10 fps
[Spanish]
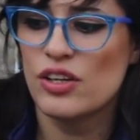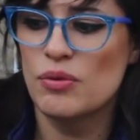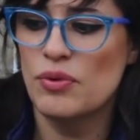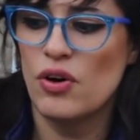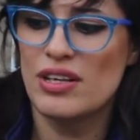
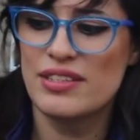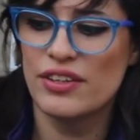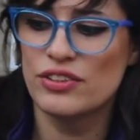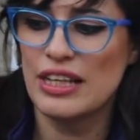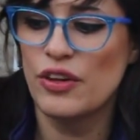como
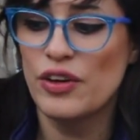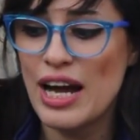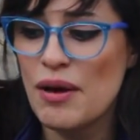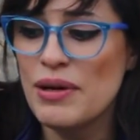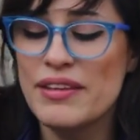hacernos
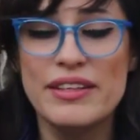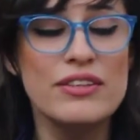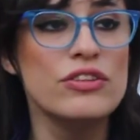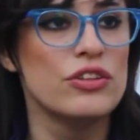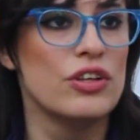adorables
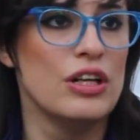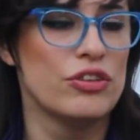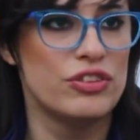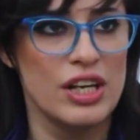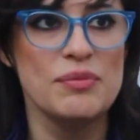dentro de
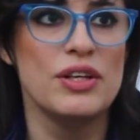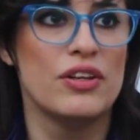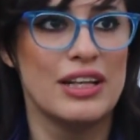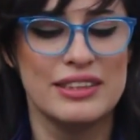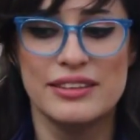los
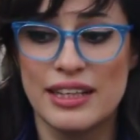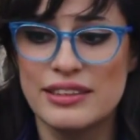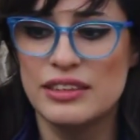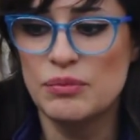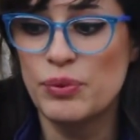términos de la
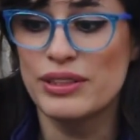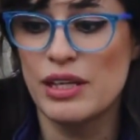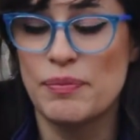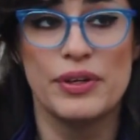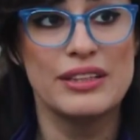sintaxis
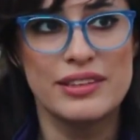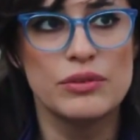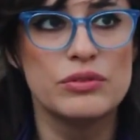impuesta por este